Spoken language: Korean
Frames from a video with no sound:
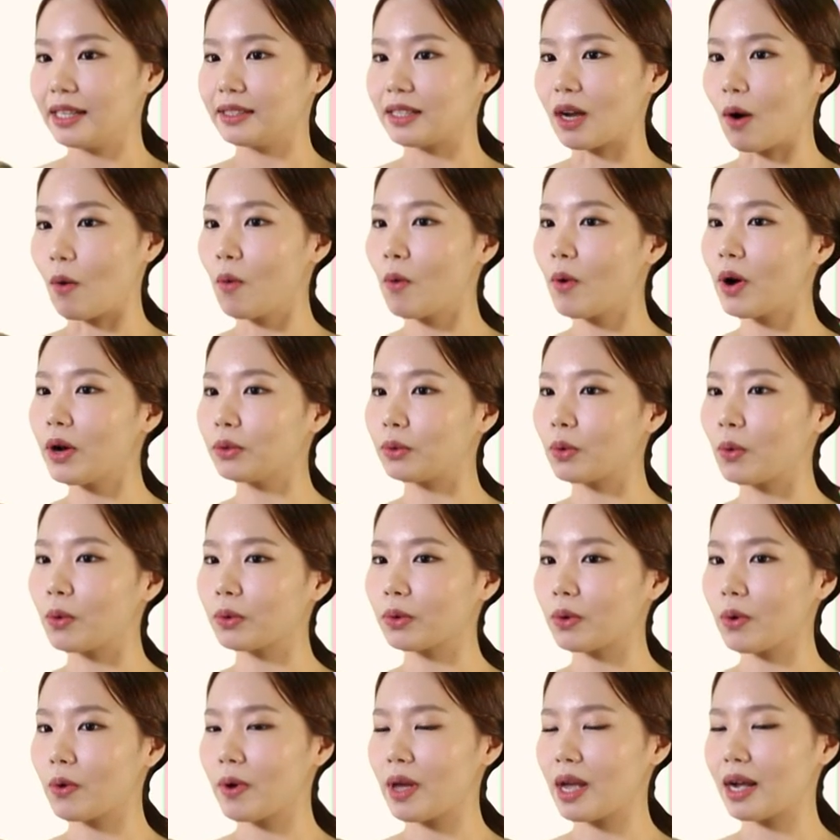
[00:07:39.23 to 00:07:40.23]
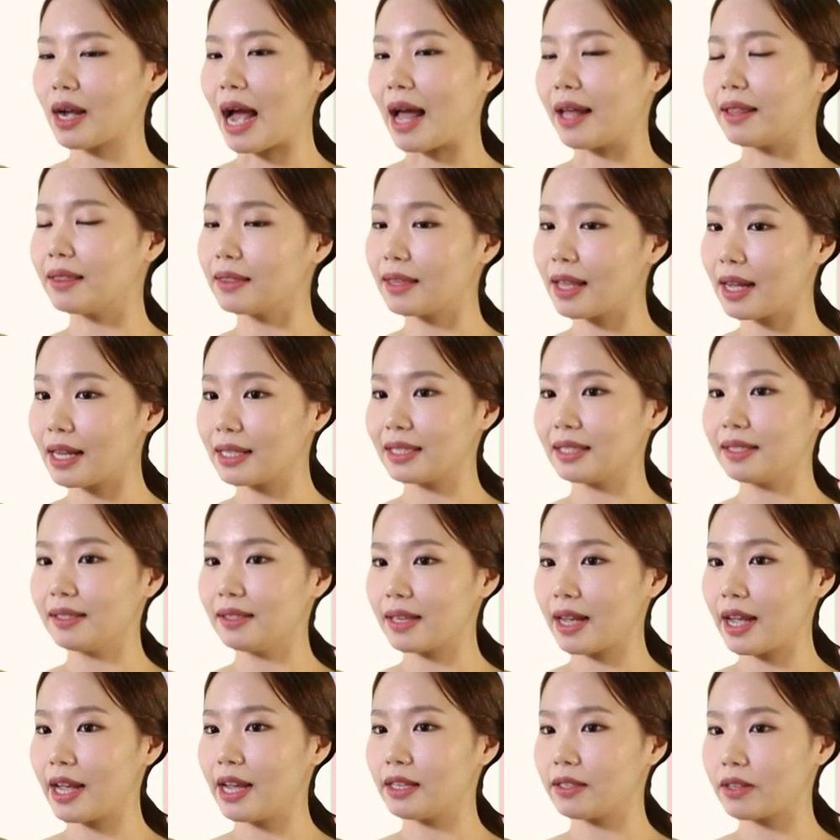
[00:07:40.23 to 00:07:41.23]
자, 5월 도쿄의 간다
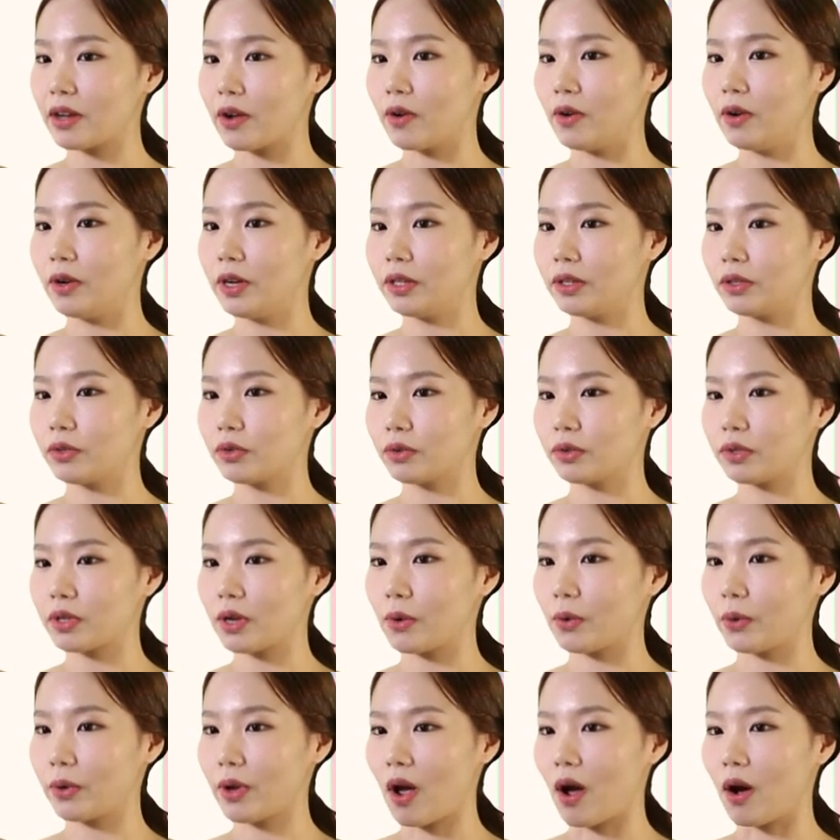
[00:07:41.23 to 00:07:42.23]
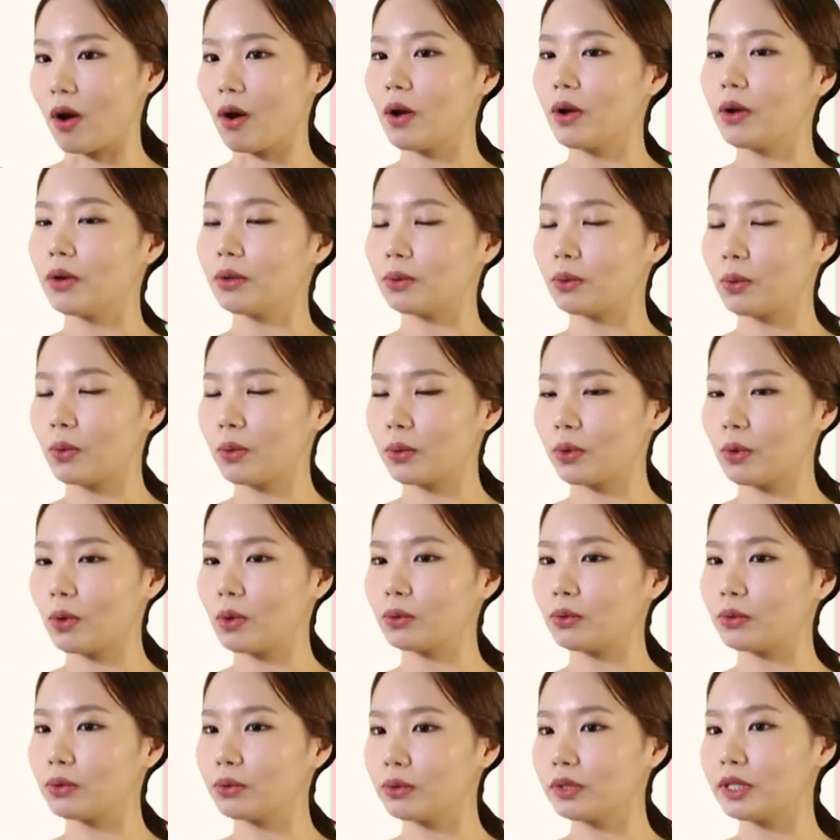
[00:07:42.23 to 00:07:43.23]
신사에서 열리는 축제로요.
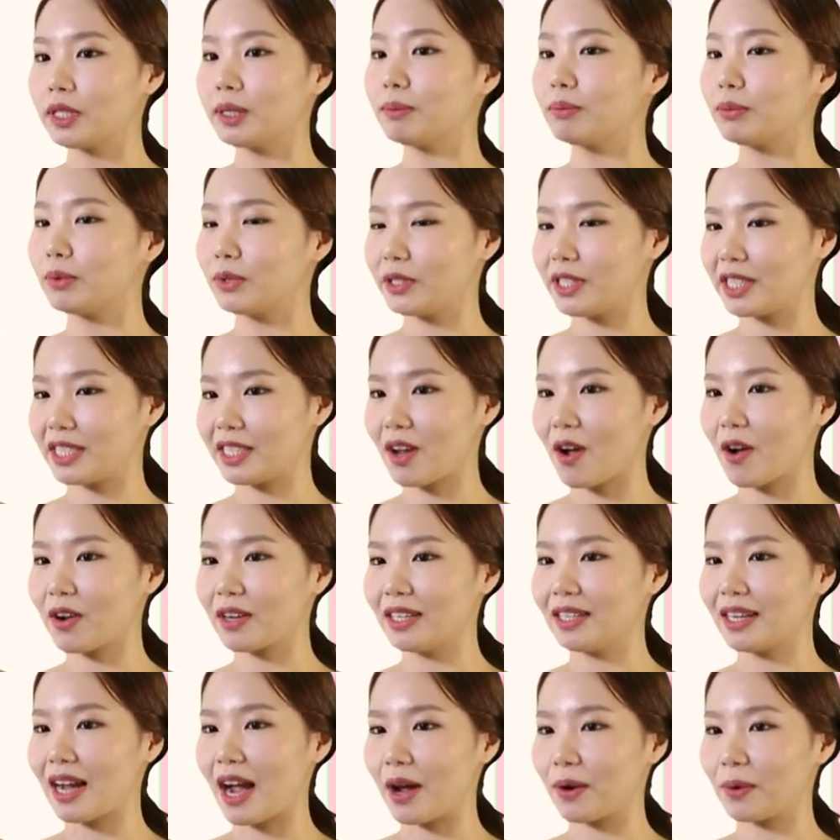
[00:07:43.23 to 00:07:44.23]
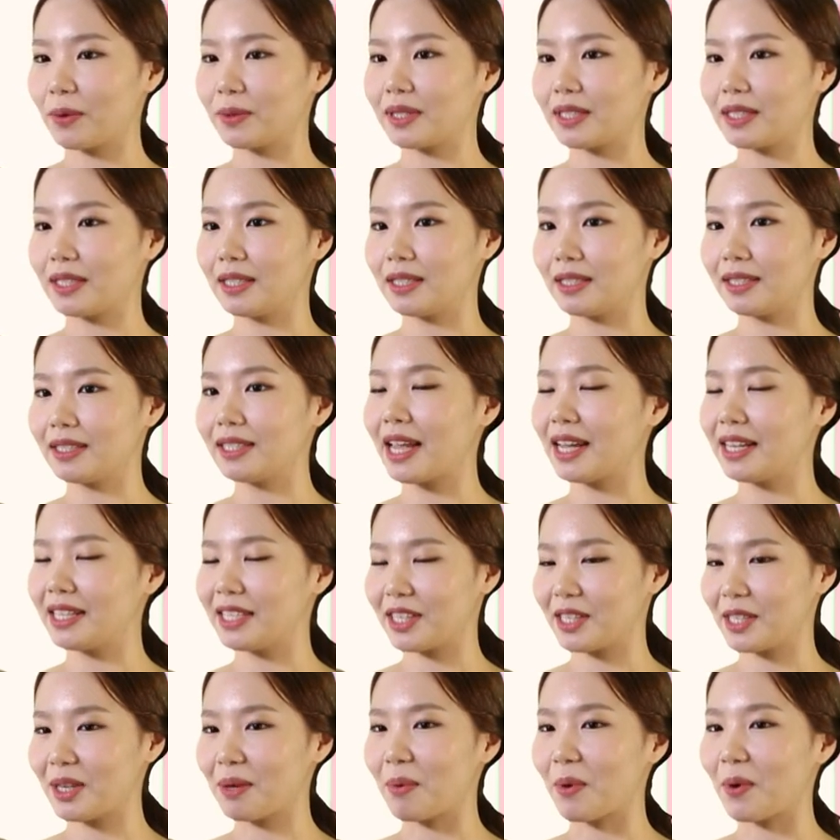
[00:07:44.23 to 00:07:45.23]
도쿄 중심부 지역을 가로지르는
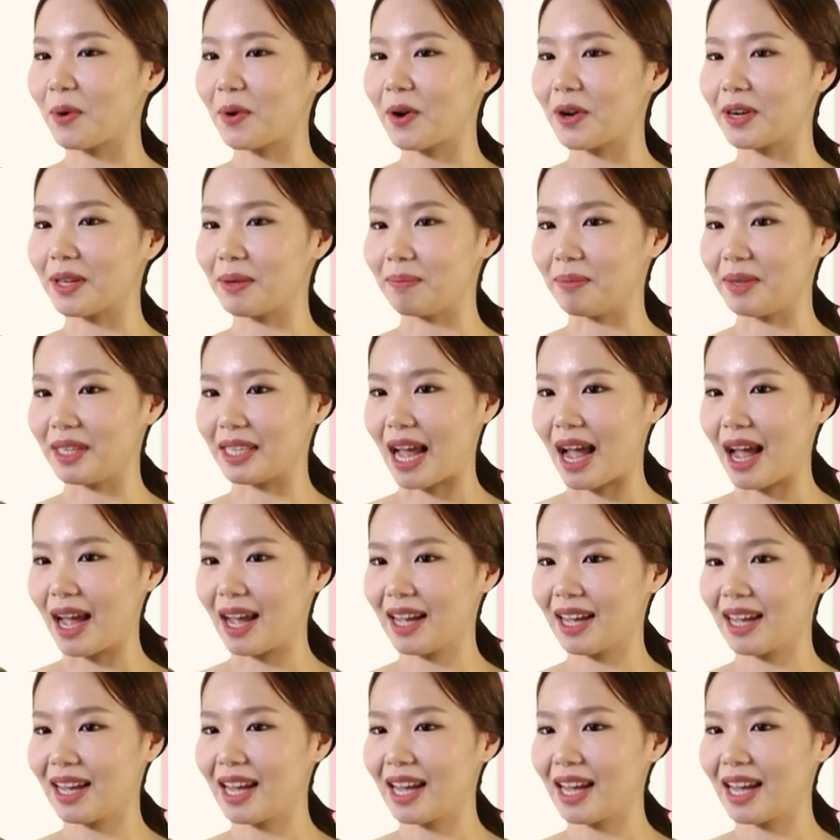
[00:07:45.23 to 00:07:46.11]
행진의 볼거리입니다.